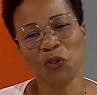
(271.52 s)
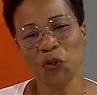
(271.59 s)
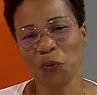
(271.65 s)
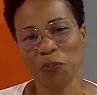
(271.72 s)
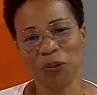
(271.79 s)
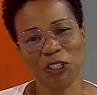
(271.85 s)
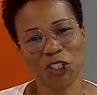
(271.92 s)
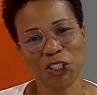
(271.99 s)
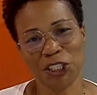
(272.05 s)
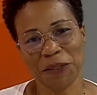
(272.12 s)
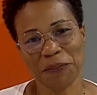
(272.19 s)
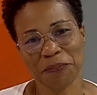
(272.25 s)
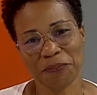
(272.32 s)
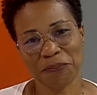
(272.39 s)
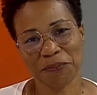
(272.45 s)
nos péchés.
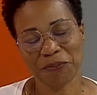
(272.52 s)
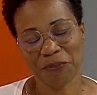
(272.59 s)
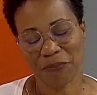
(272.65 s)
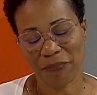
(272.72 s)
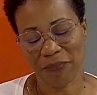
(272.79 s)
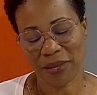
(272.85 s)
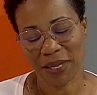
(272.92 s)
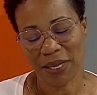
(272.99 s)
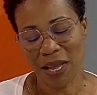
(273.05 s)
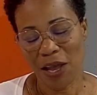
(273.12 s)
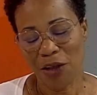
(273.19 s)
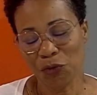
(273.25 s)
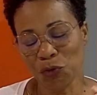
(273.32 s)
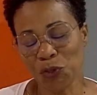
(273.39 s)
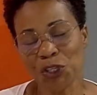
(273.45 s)

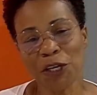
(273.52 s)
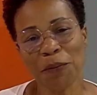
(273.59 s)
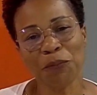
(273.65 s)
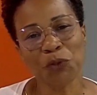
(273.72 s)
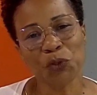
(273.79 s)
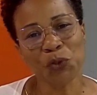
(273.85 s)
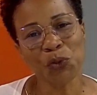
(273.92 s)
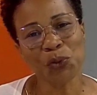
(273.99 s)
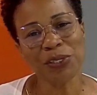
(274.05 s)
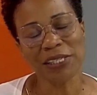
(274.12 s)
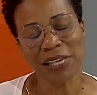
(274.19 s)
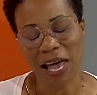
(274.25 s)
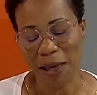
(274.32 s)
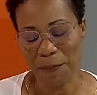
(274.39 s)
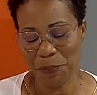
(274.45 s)
Nous sommes tous
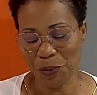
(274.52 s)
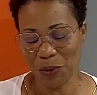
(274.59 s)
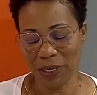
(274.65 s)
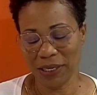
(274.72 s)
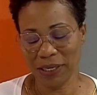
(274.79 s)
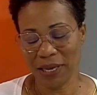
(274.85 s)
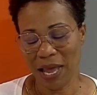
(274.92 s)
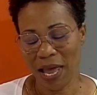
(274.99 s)
appelés